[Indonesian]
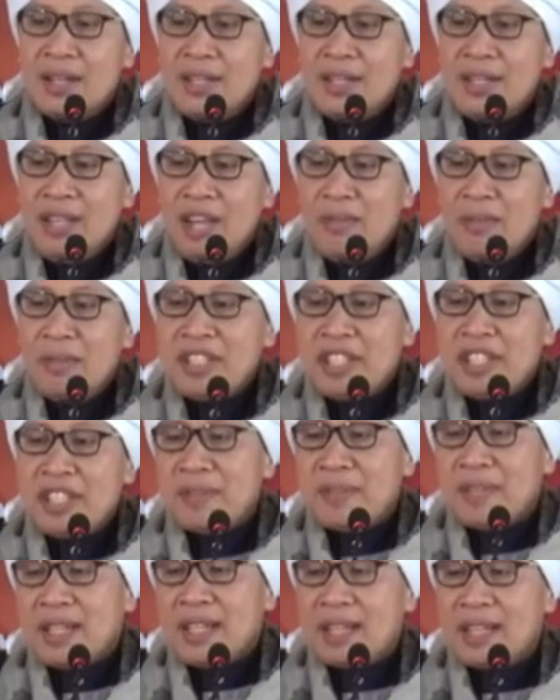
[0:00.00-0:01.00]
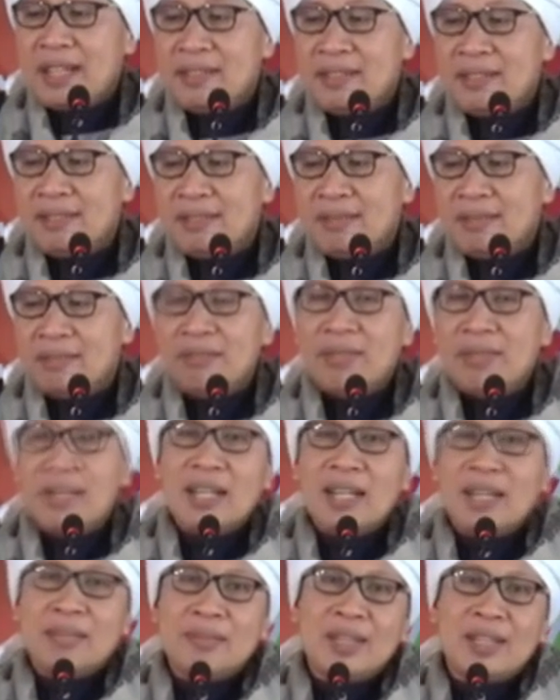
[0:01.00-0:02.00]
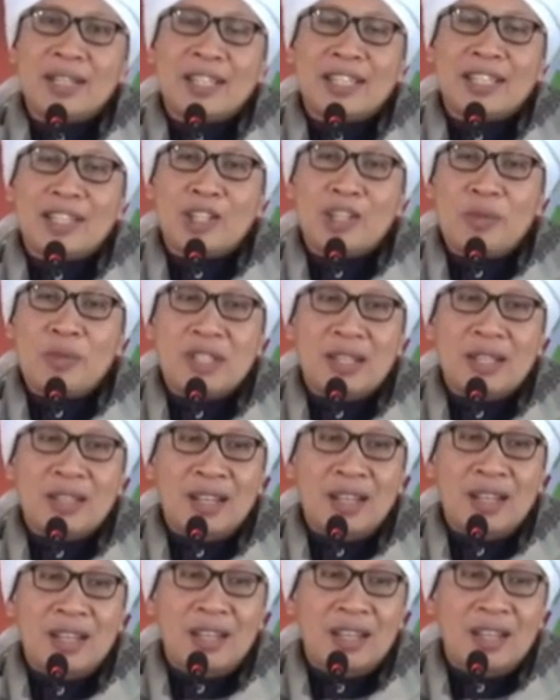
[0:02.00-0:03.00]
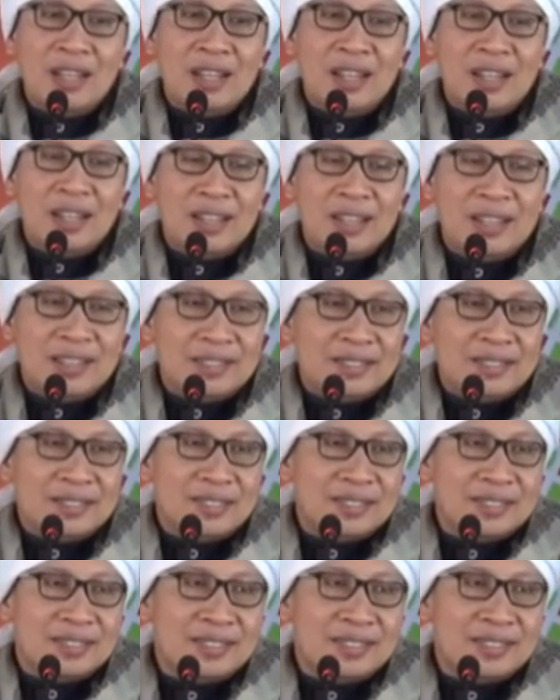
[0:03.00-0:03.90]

yang menciptakan malam agar kau bisa tenang